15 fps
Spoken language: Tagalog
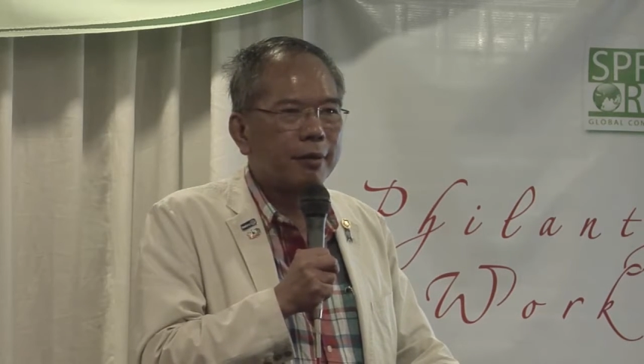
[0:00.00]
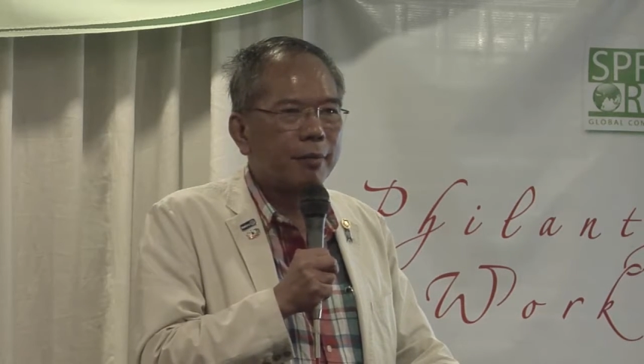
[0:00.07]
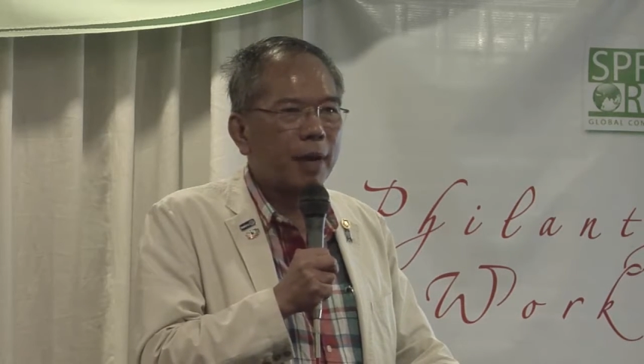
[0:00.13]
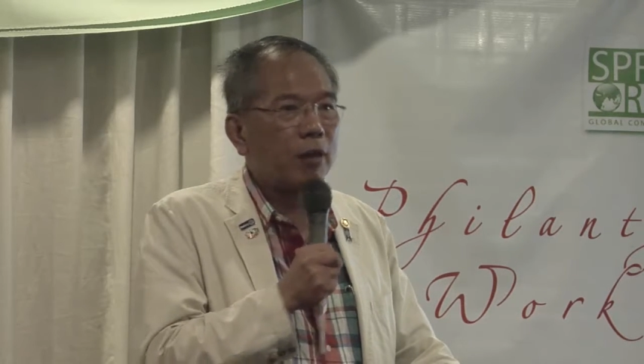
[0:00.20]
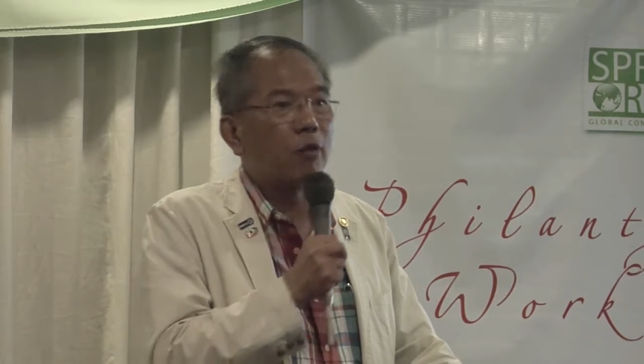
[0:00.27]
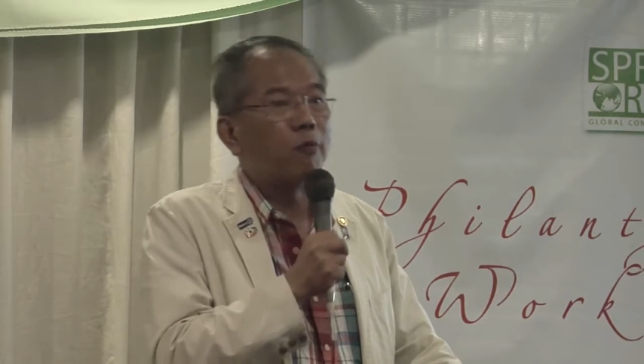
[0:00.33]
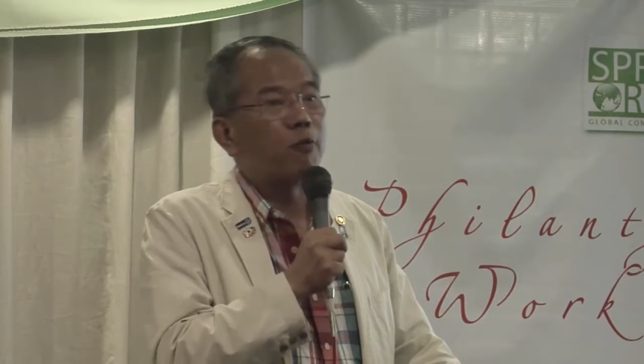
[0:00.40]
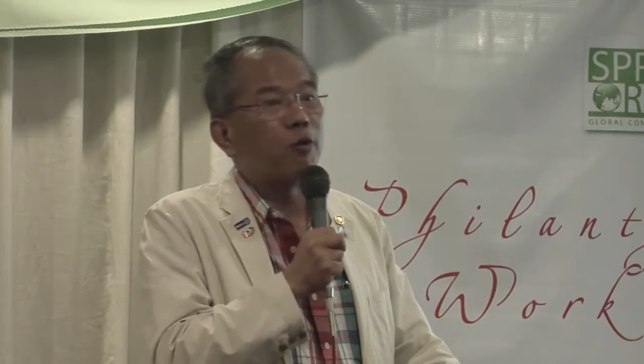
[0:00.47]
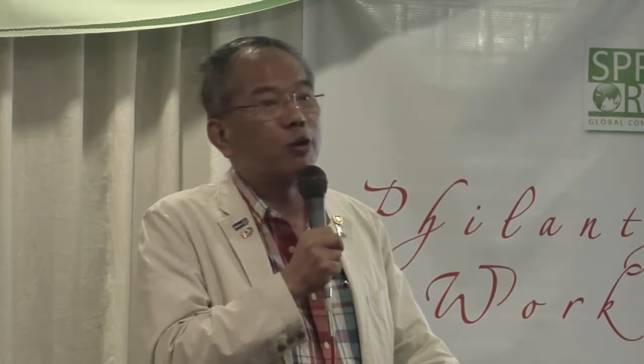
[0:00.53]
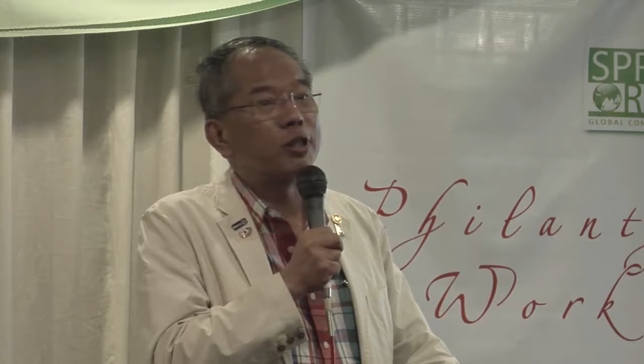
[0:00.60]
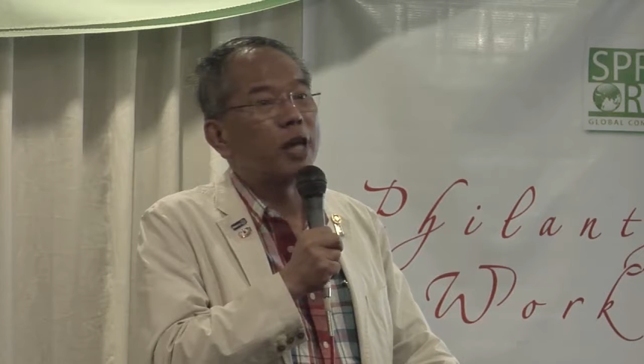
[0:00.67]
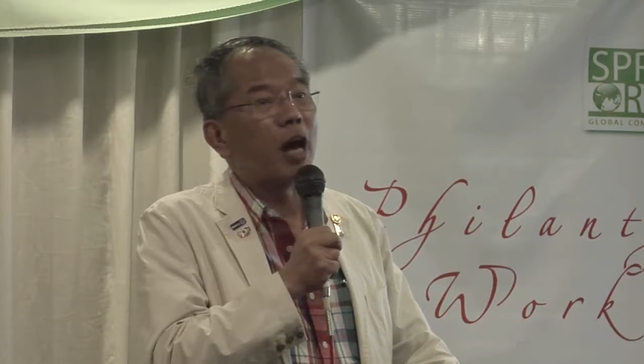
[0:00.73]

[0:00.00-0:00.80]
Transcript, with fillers: But of course,